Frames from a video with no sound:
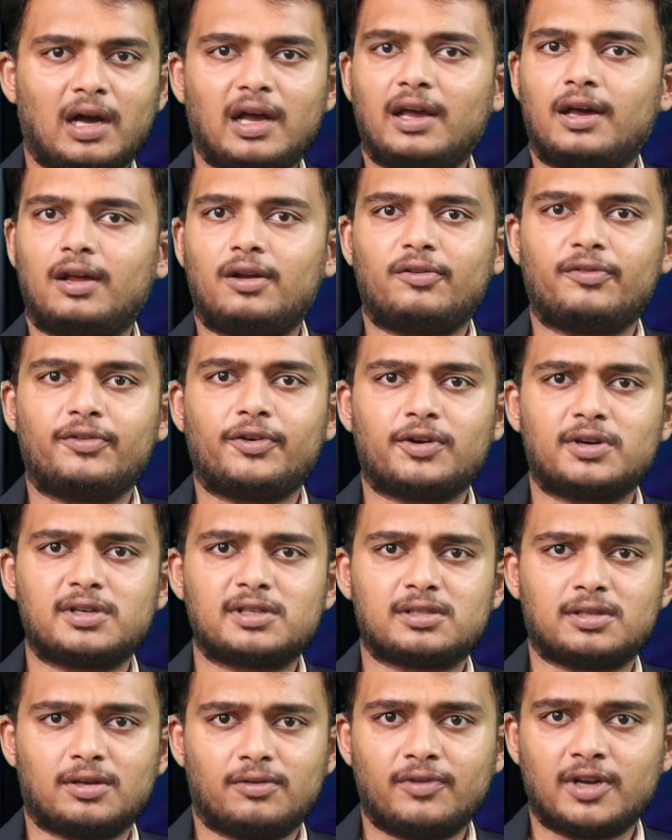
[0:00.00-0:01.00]
హాయ్ హలో
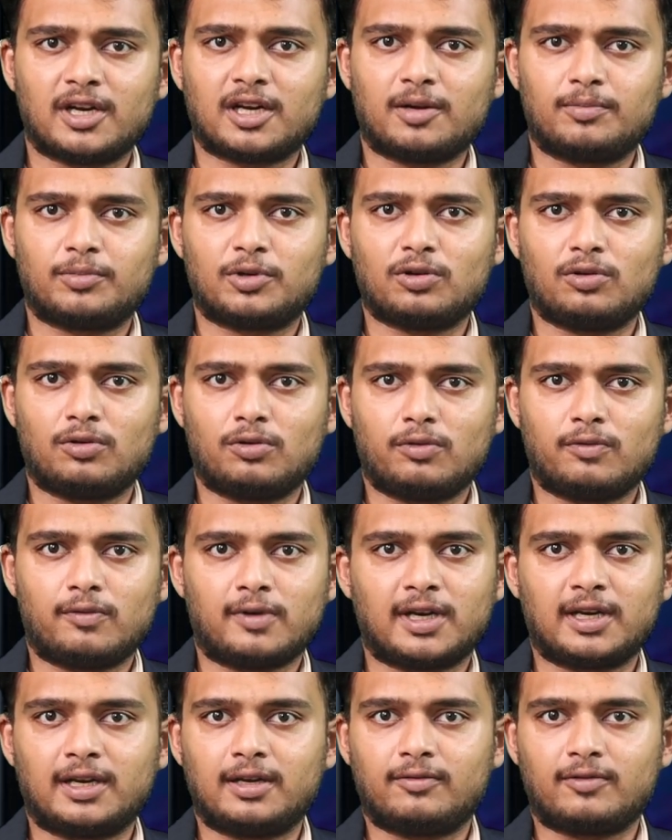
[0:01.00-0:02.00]
వ్యూవర్స్ వెల్కమ్ టు
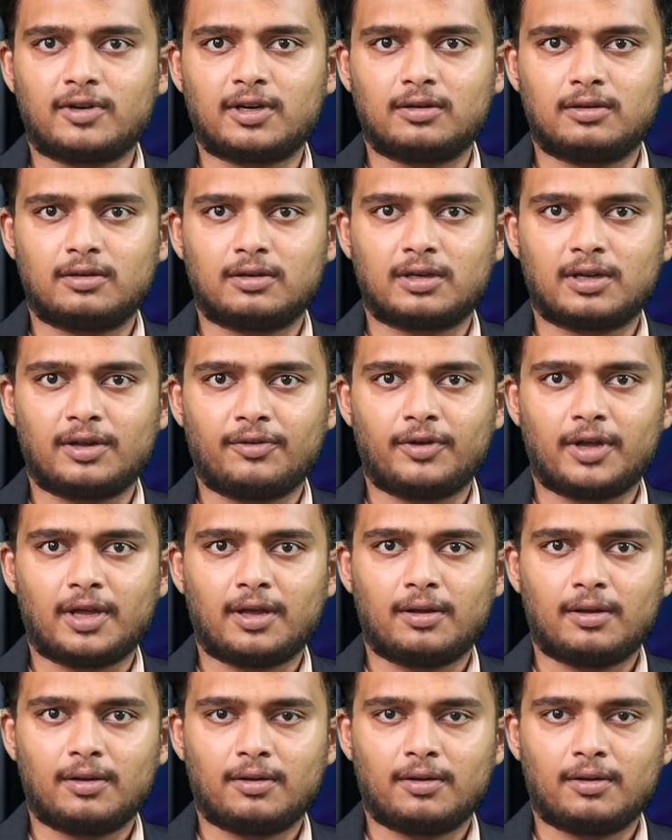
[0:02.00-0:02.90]
వన్ అండ్ వన్ టీవీ